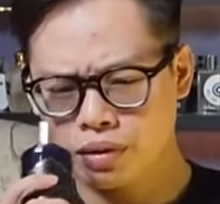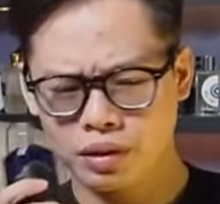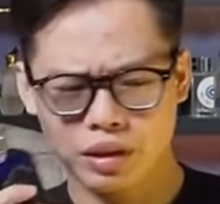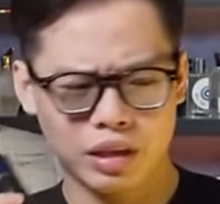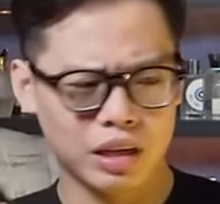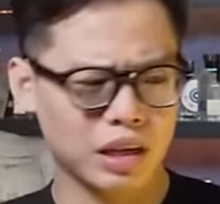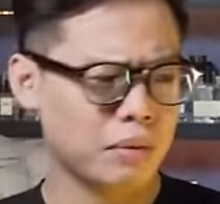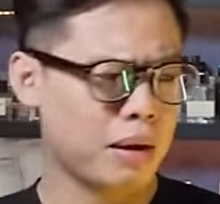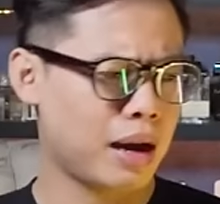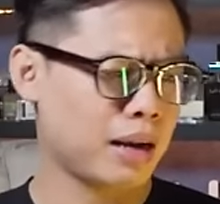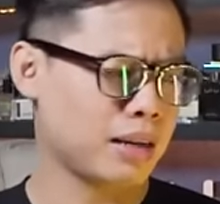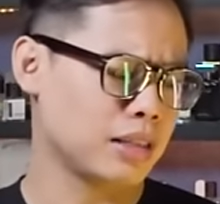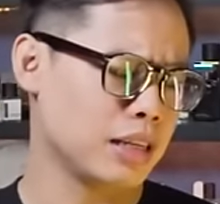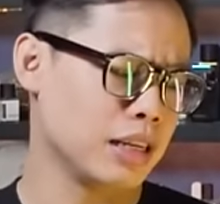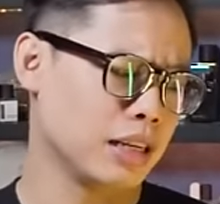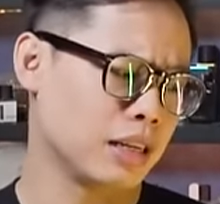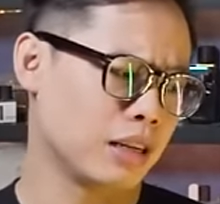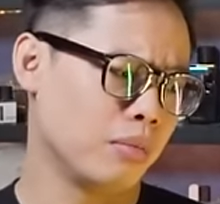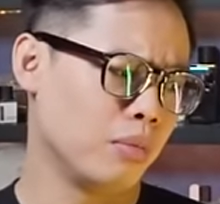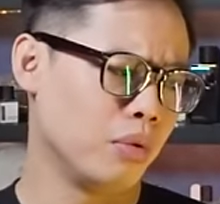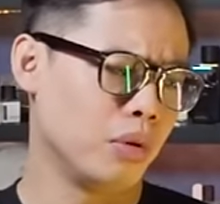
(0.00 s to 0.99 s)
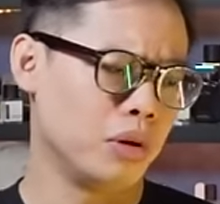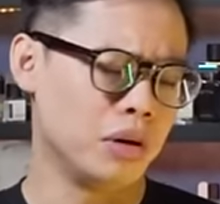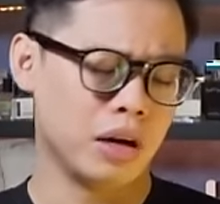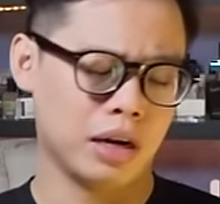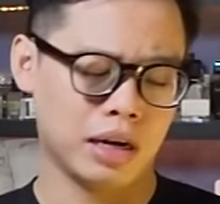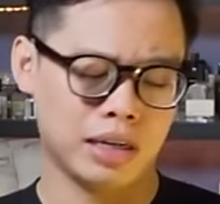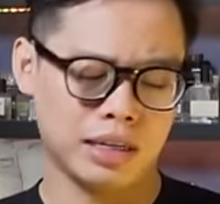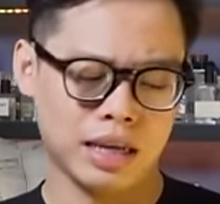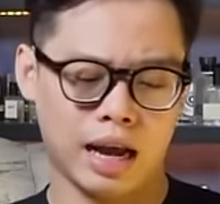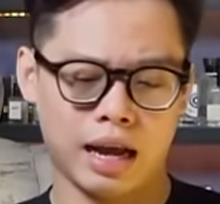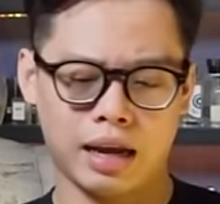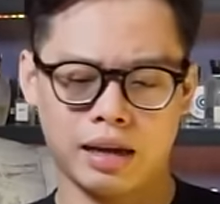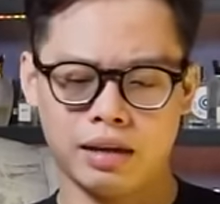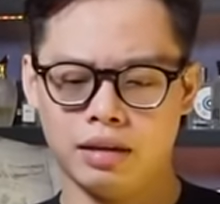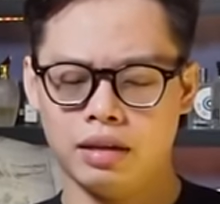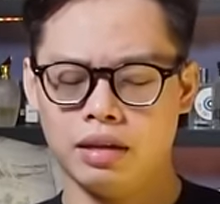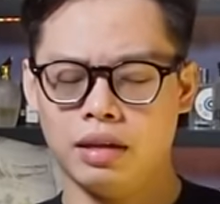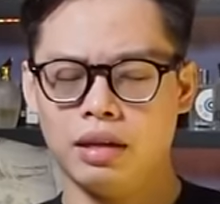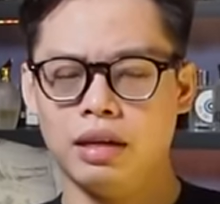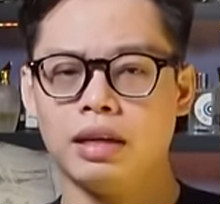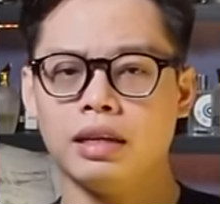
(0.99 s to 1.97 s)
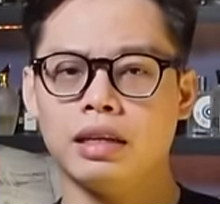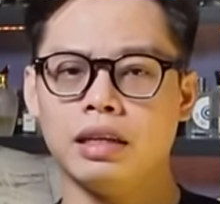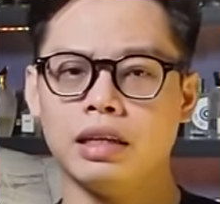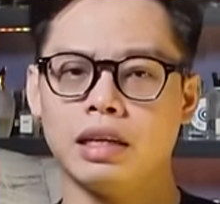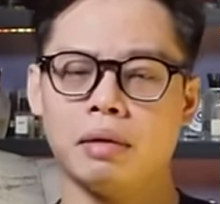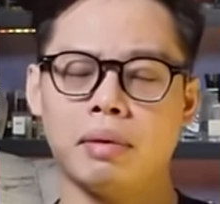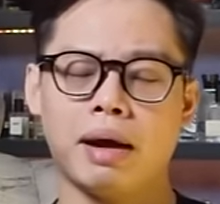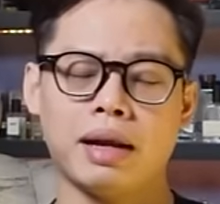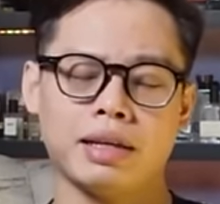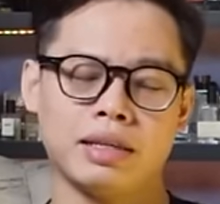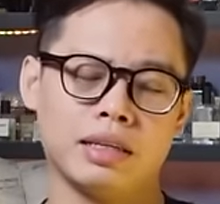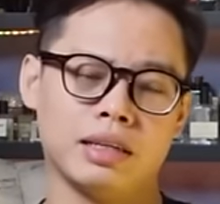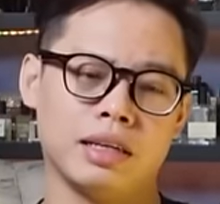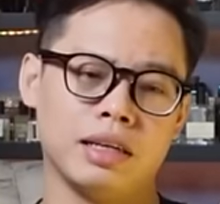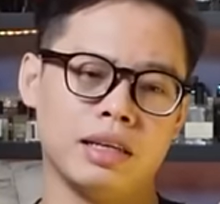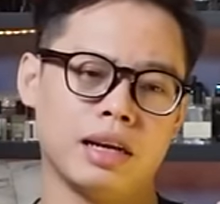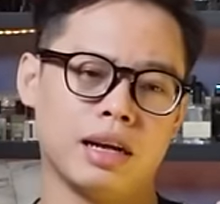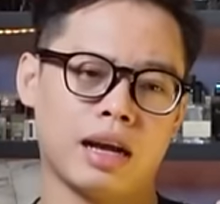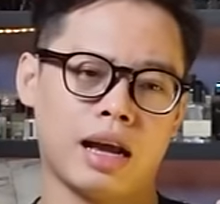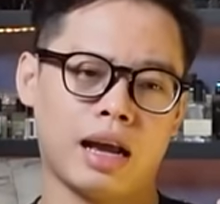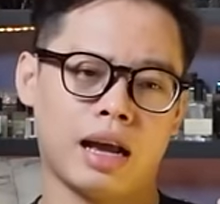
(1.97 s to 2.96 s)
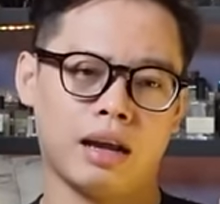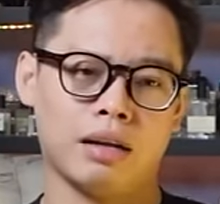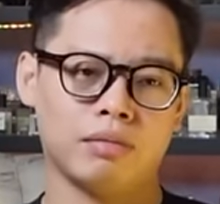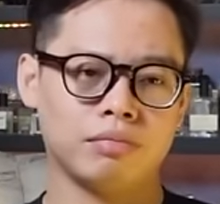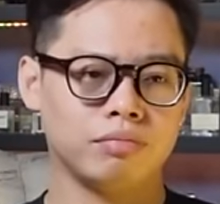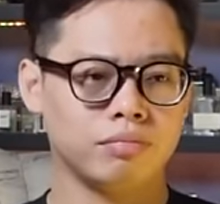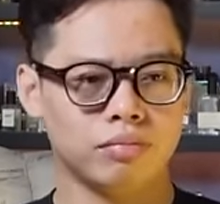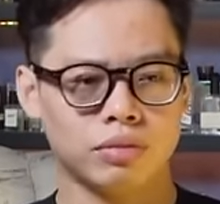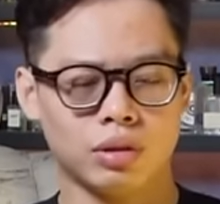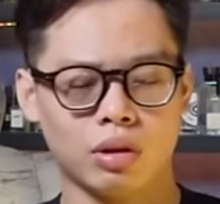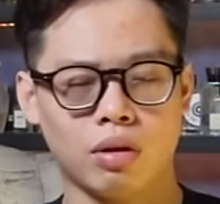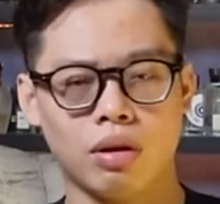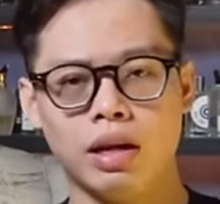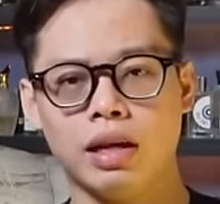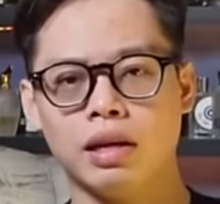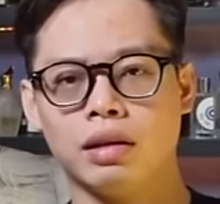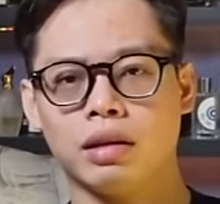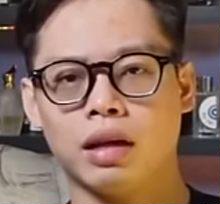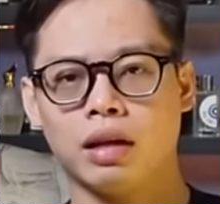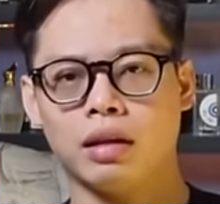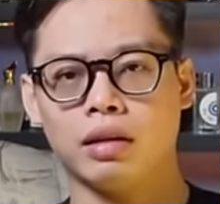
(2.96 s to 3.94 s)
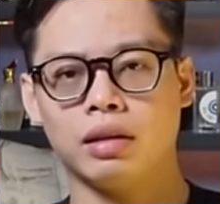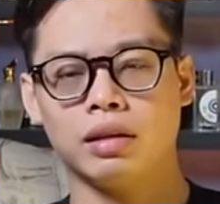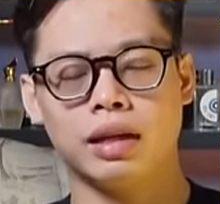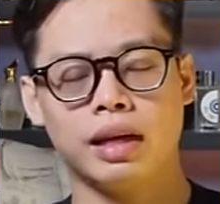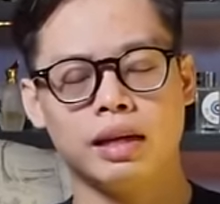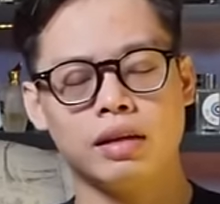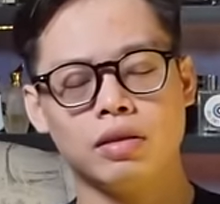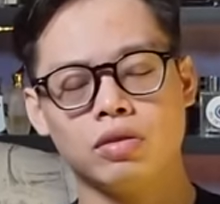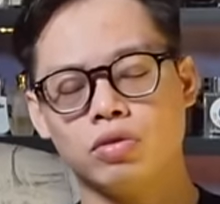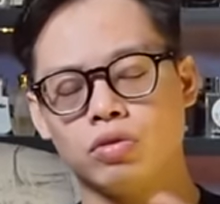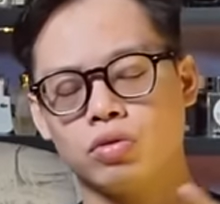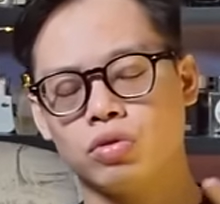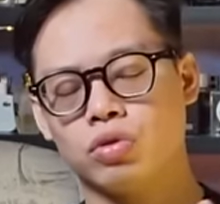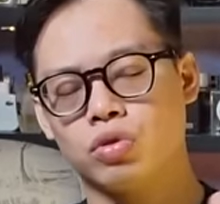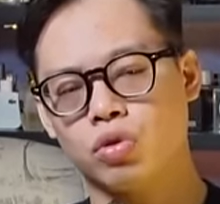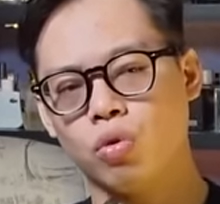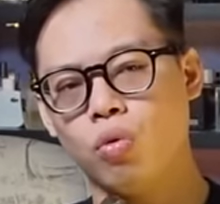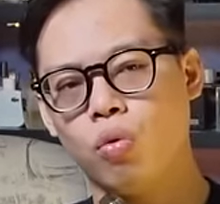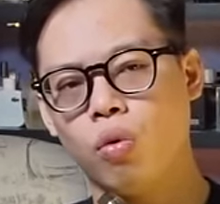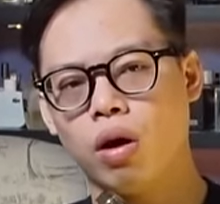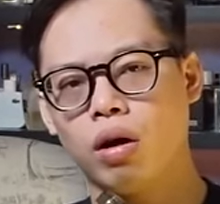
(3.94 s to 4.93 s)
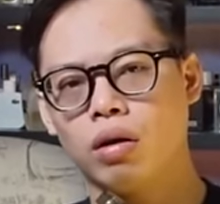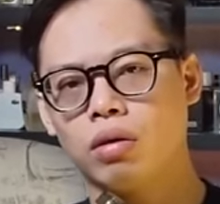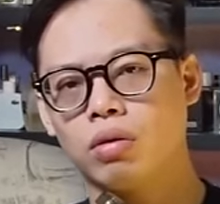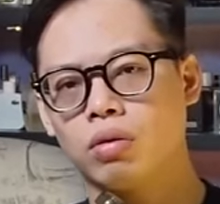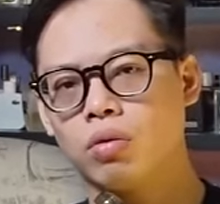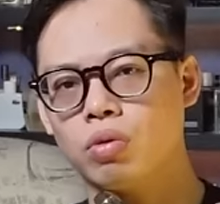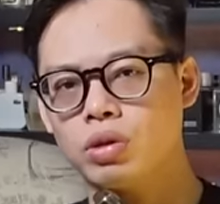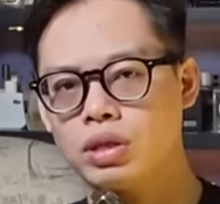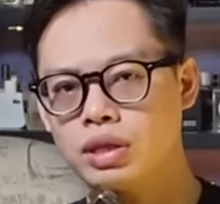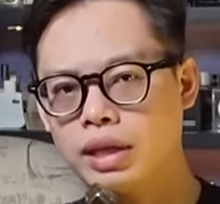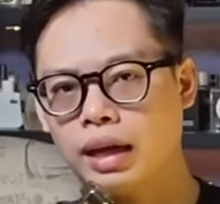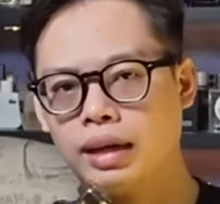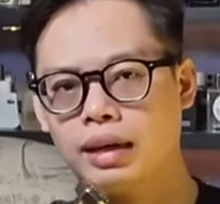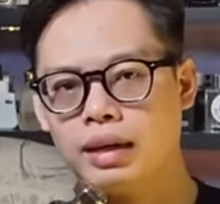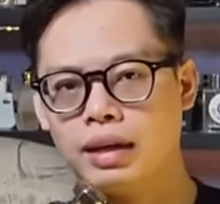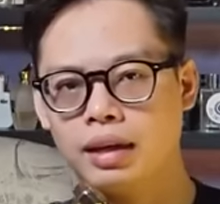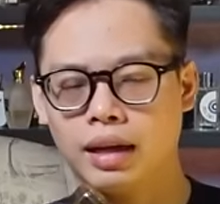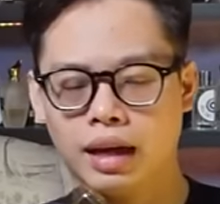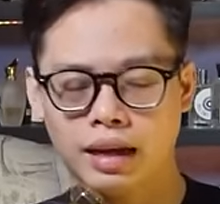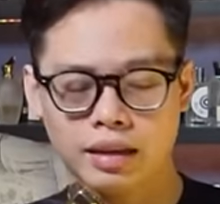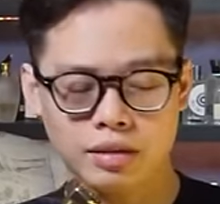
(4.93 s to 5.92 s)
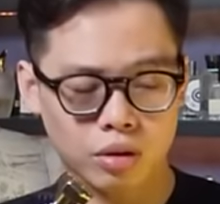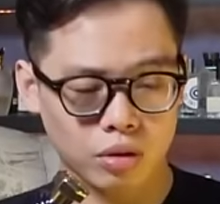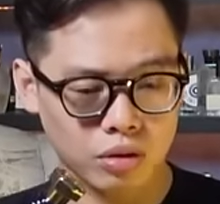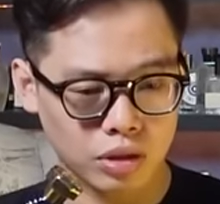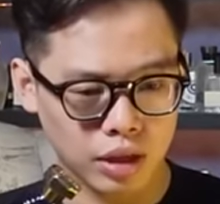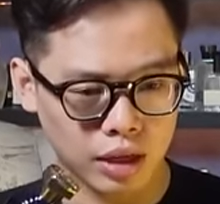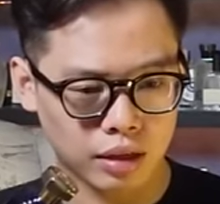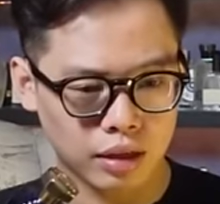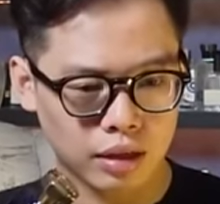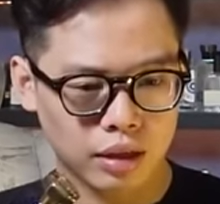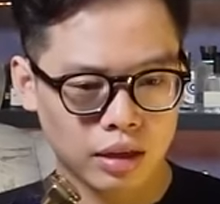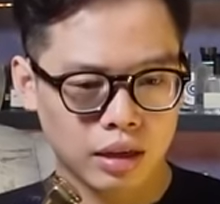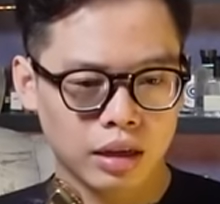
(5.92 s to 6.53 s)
khi các bạn xịt cái mùi hương này ra thì các bạn sẽ thấy rằng là nó lên cái nét chua của chanh khá rõ rệt